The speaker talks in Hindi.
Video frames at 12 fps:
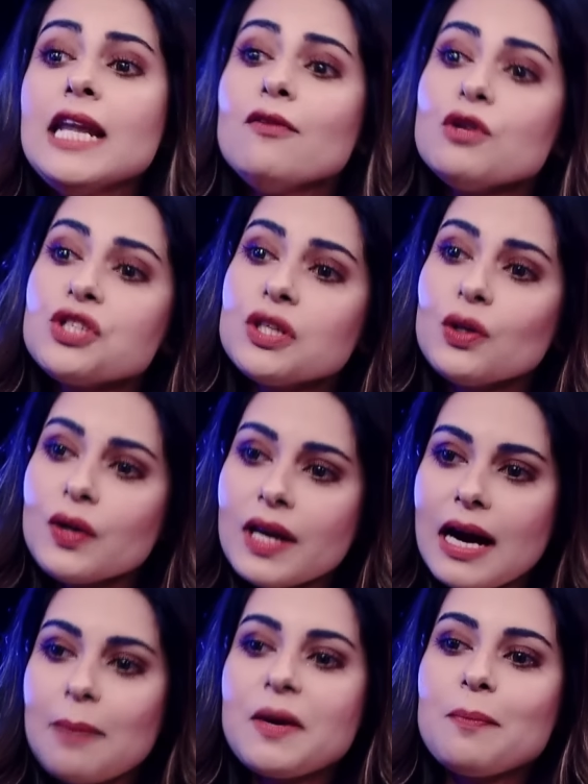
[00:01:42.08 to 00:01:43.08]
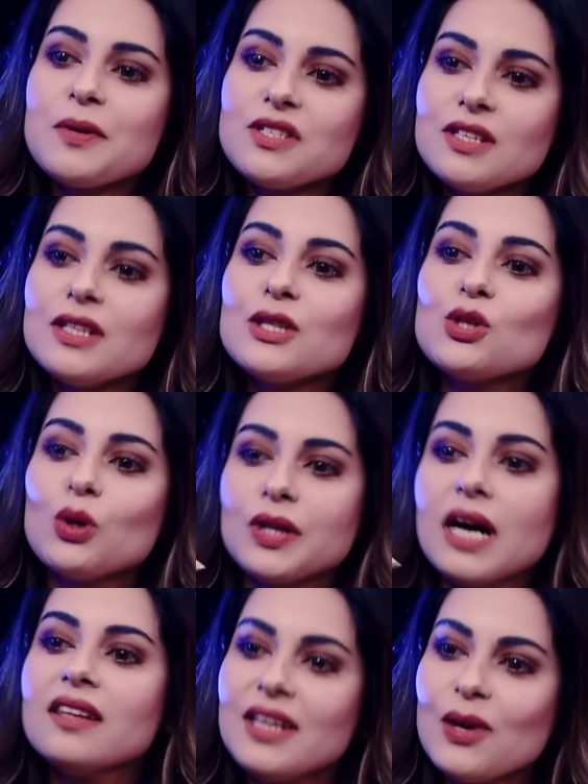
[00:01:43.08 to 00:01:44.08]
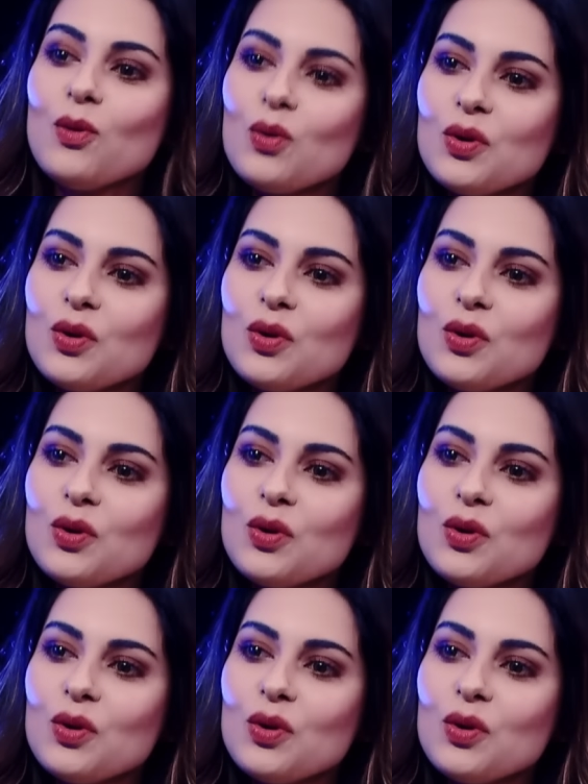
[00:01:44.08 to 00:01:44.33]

नहीं वो जिन्होंने आपके पसीने छुटा दिए